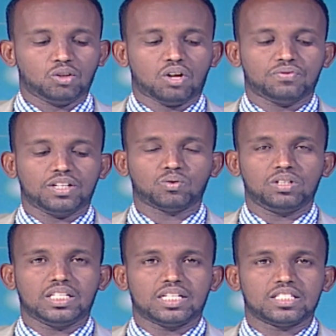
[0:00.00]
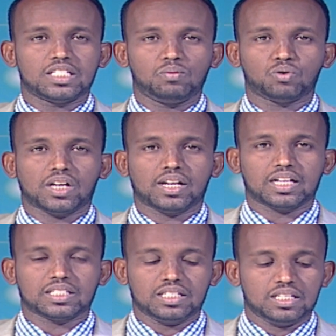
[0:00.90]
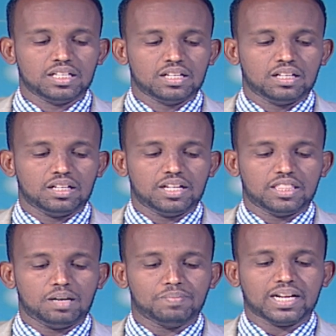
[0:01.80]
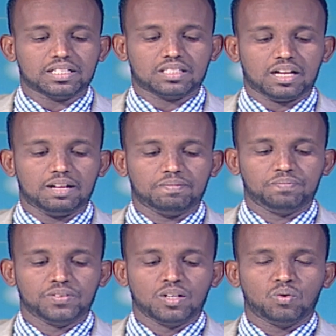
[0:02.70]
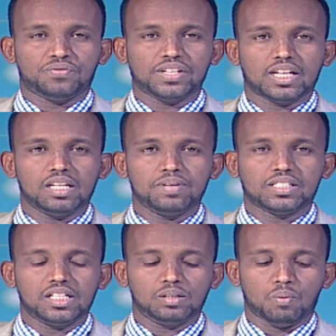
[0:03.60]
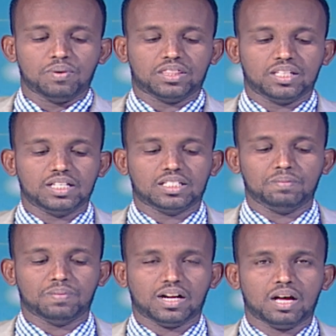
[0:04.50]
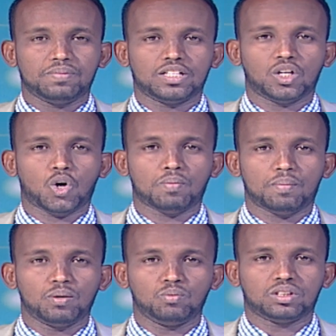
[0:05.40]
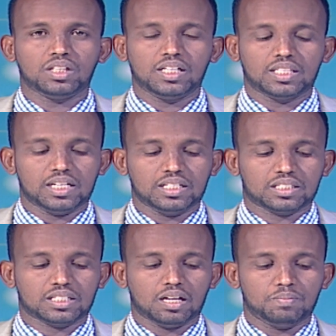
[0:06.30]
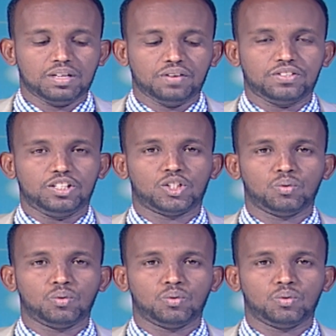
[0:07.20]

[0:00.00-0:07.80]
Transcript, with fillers: إضافية لتعزيز المشاركة لدى البنات وفي كلمة لممثلة برنامج الأمم المتحدة للتنمية في